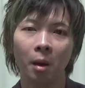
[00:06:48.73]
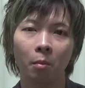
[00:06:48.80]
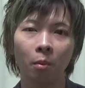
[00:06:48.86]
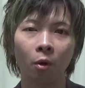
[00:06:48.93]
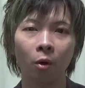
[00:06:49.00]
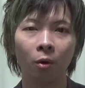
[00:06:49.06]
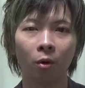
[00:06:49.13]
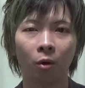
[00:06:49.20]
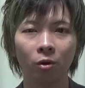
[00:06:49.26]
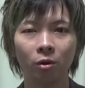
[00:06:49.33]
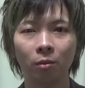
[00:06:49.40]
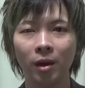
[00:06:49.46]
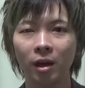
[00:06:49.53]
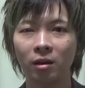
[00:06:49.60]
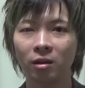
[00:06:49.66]
もうこ
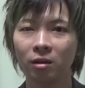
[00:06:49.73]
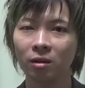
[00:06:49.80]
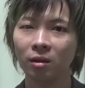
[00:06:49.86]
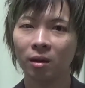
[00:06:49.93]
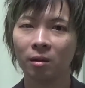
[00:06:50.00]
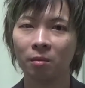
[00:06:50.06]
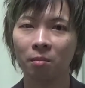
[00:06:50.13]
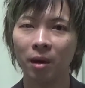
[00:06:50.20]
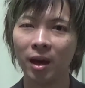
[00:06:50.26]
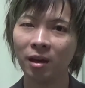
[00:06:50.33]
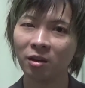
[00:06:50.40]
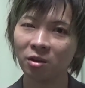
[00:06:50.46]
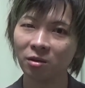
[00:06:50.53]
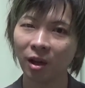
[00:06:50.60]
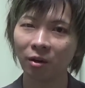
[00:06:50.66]
の迷宮迷
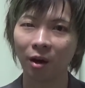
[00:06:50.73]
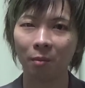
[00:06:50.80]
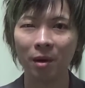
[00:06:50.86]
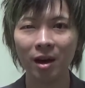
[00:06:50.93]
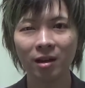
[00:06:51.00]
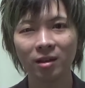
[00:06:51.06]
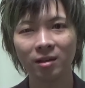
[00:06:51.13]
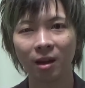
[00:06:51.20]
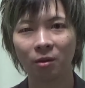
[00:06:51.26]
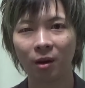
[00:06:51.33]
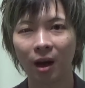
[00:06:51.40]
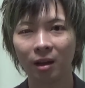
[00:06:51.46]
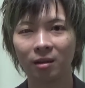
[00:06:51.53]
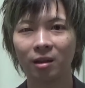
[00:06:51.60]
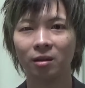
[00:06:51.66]
宮なのかメイズなの
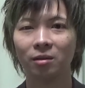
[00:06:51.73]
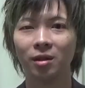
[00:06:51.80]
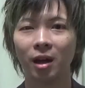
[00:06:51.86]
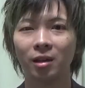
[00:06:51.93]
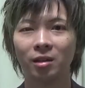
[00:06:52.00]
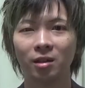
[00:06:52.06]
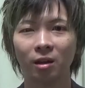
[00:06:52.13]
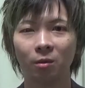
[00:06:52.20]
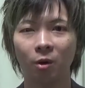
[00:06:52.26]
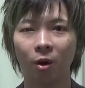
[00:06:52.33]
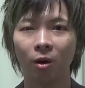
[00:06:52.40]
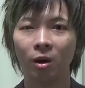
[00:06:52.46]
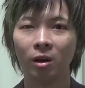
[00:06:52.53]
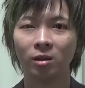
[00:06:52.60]
かっていうぐらいですけども、